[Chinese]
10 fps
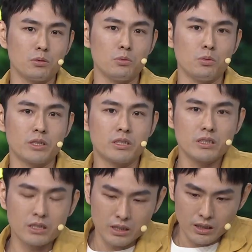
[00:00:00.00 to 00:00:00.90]
我
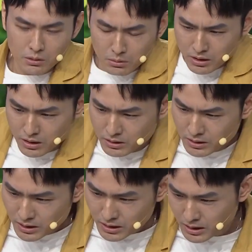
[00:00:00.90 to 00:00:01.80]
自己给我的
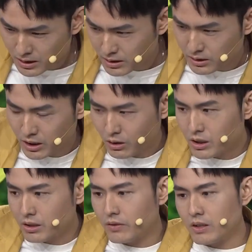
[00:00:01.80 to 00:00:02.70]
一个调
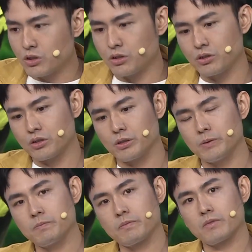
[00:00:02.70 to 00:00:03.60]
节的方式是，
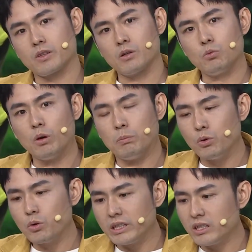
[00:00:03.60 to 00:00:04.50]
我
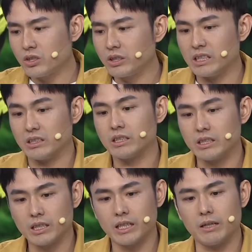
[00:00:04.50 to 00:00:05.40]
不会一直挺着这
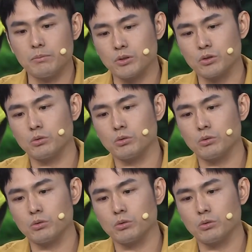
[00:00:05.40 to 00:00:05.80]
一个练。比如